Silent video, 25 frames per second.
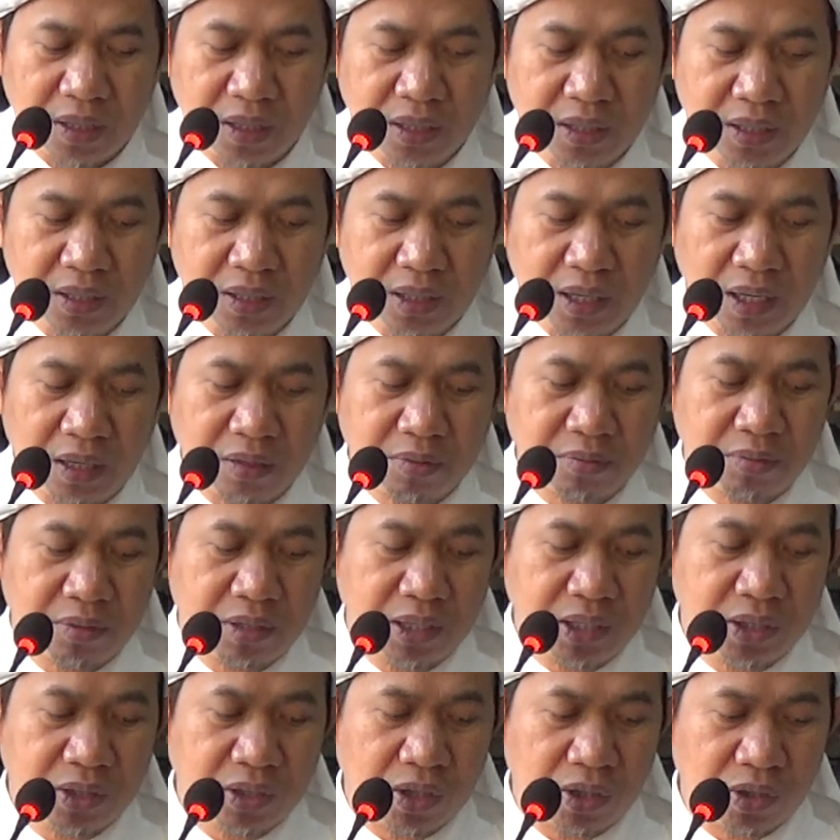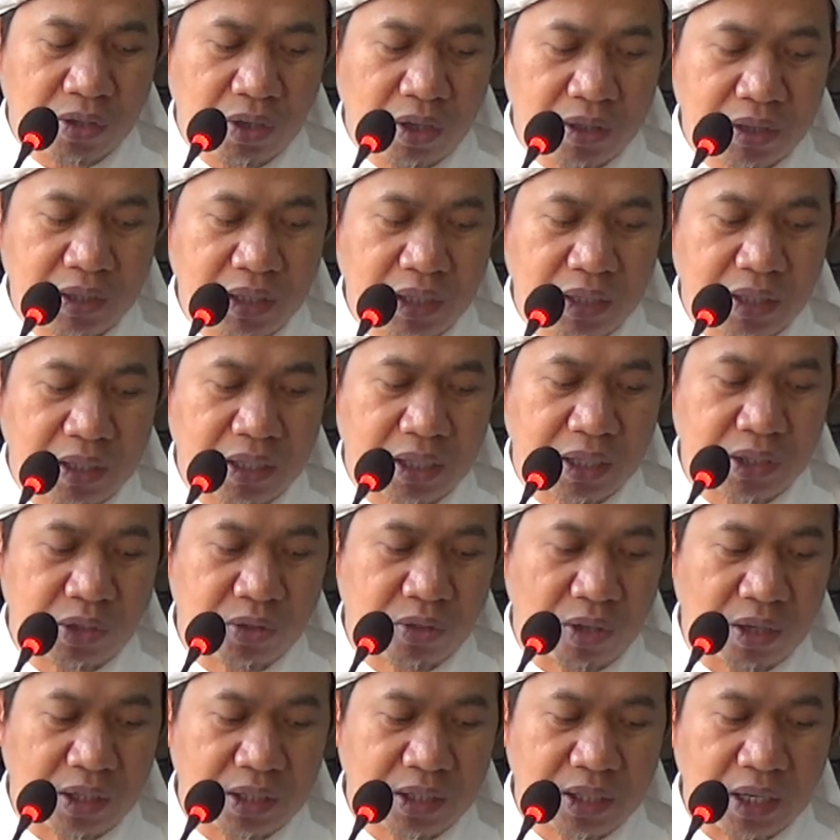Inilah daruratin
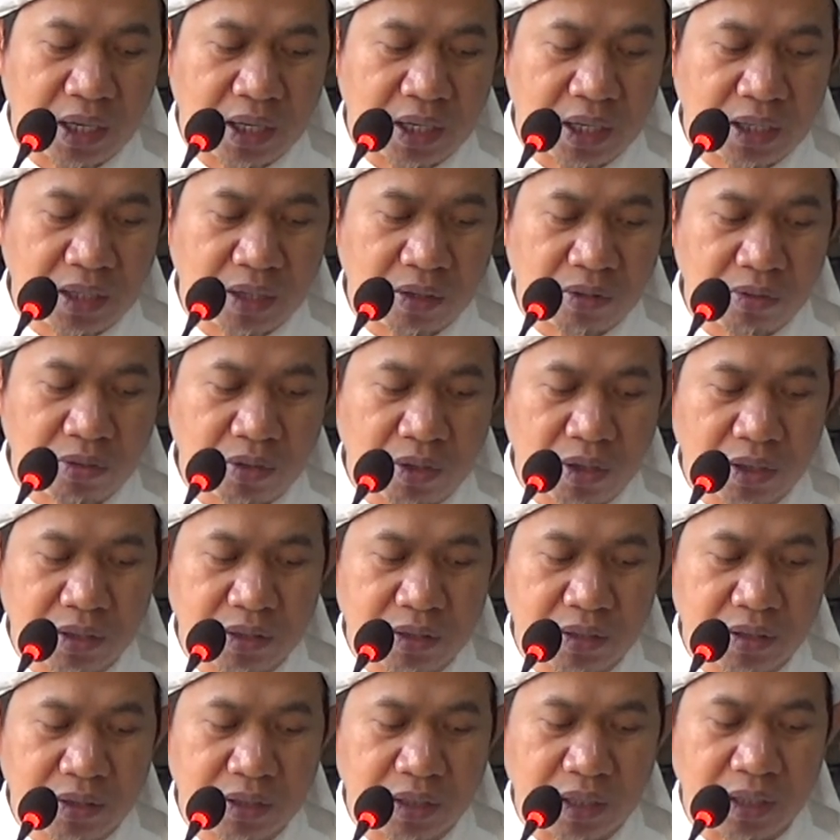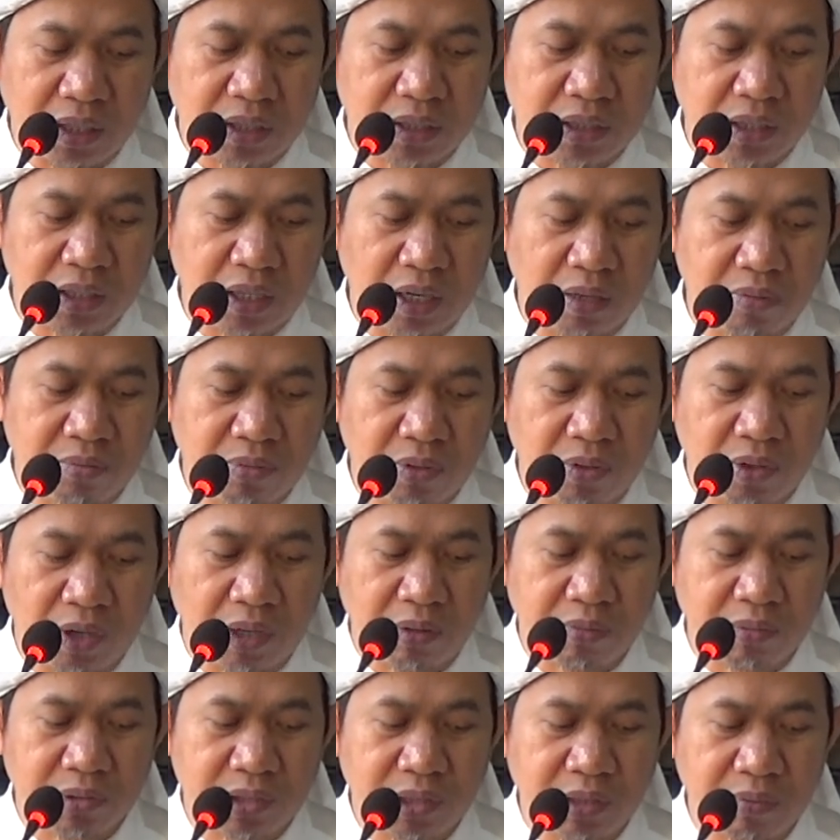kecuali karena darurat. Jadi tidak
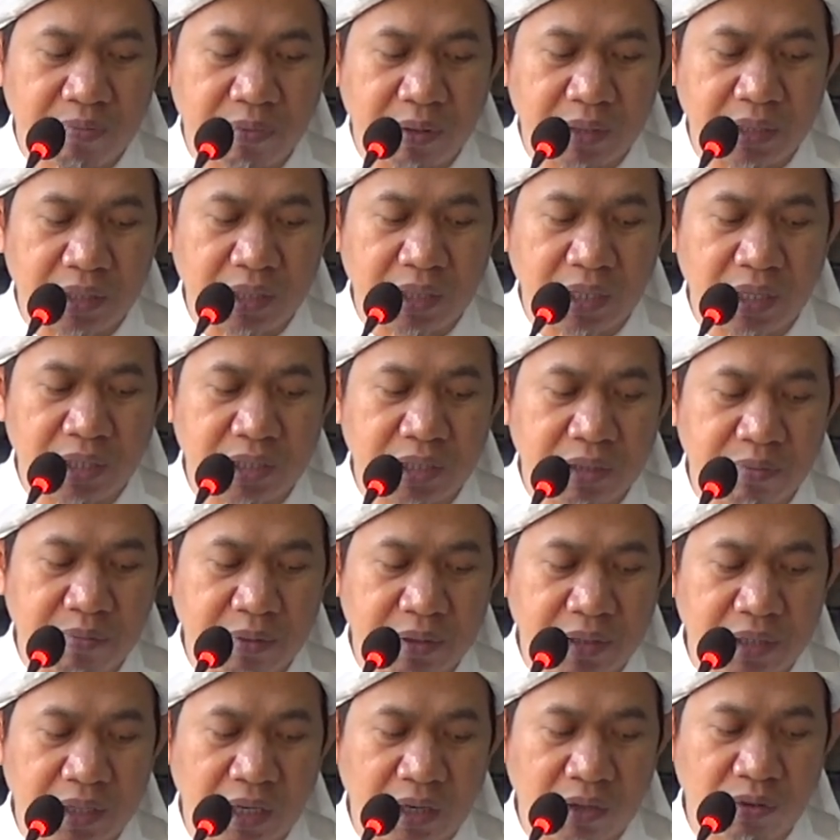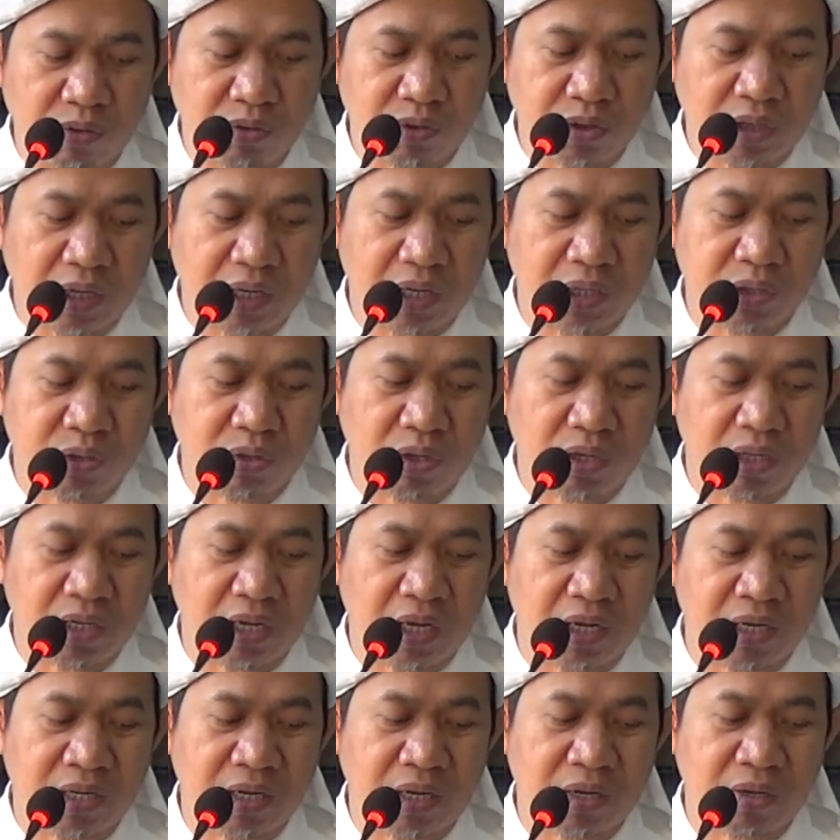boleh mensifati dengan sifat yang dusta kecuali
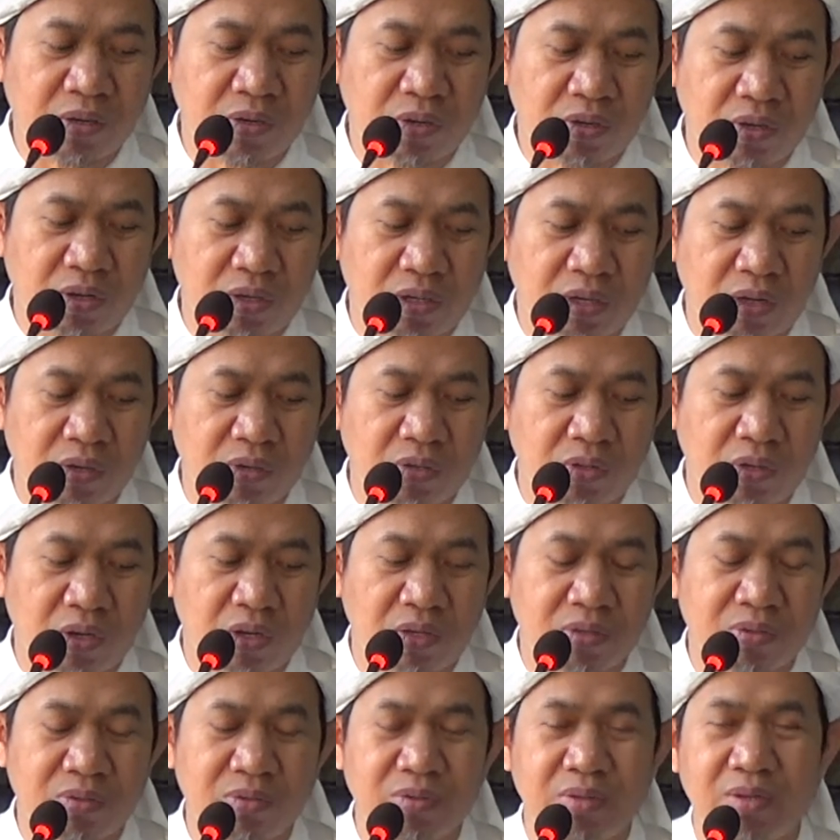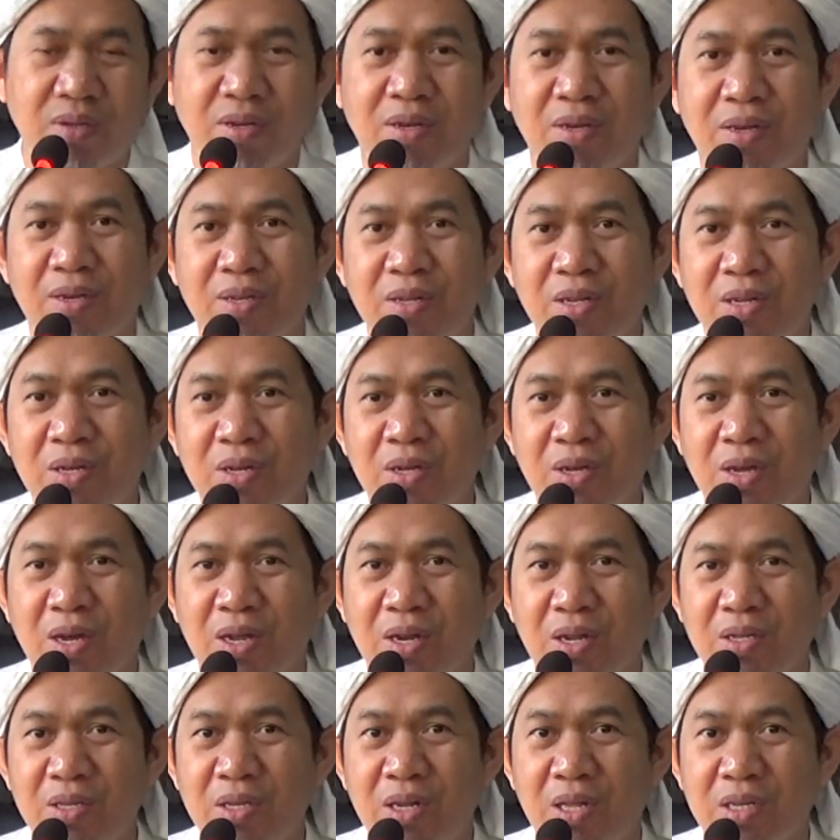karena darurat. darurat. Ya, ini
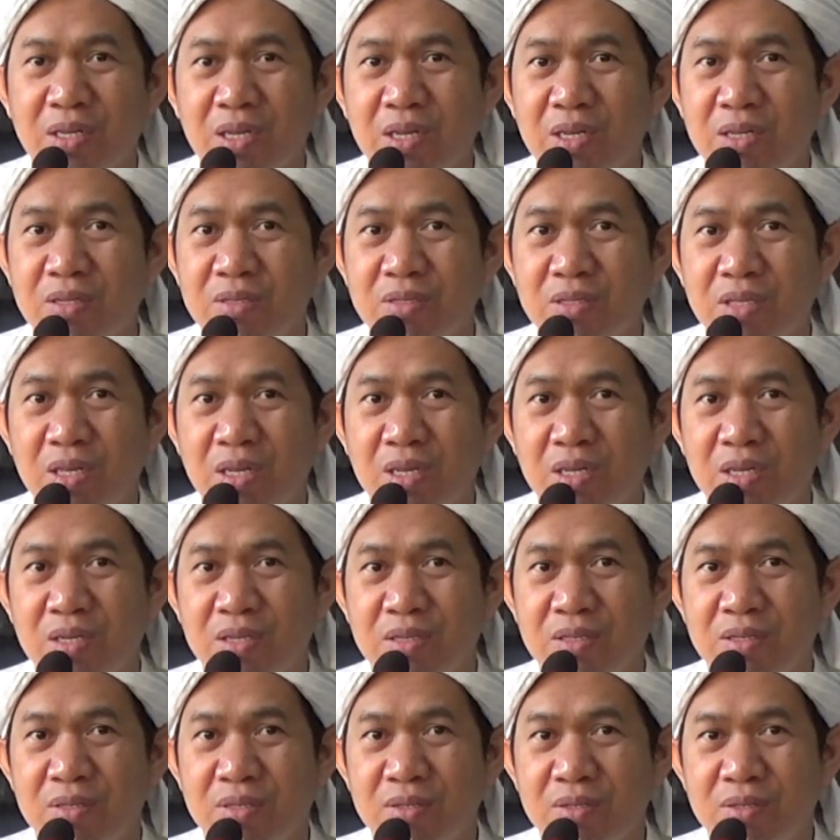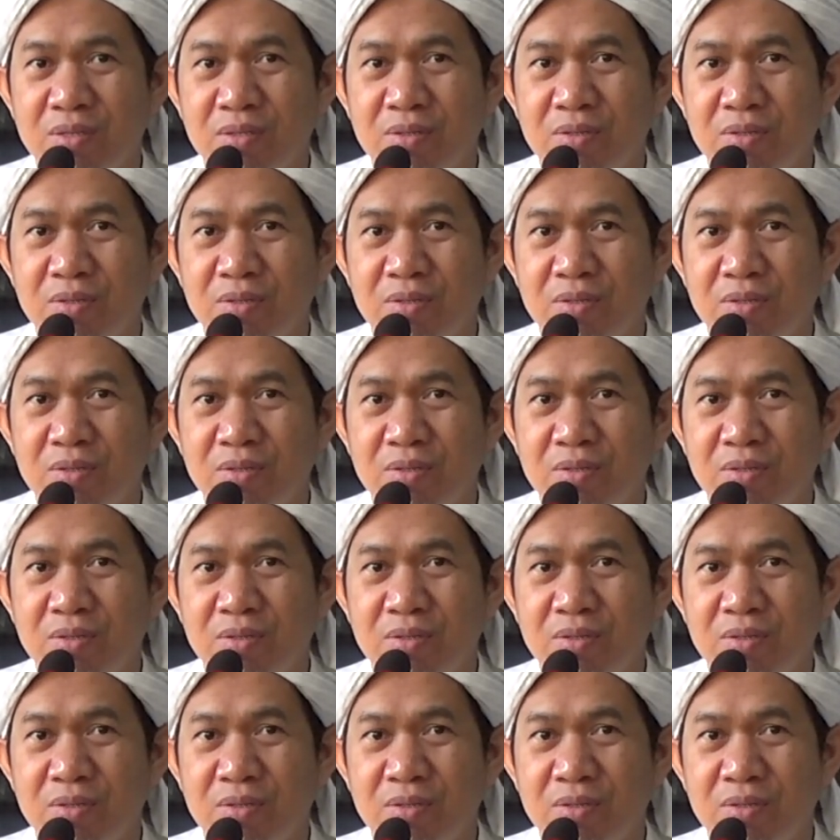negaranya lagi genting.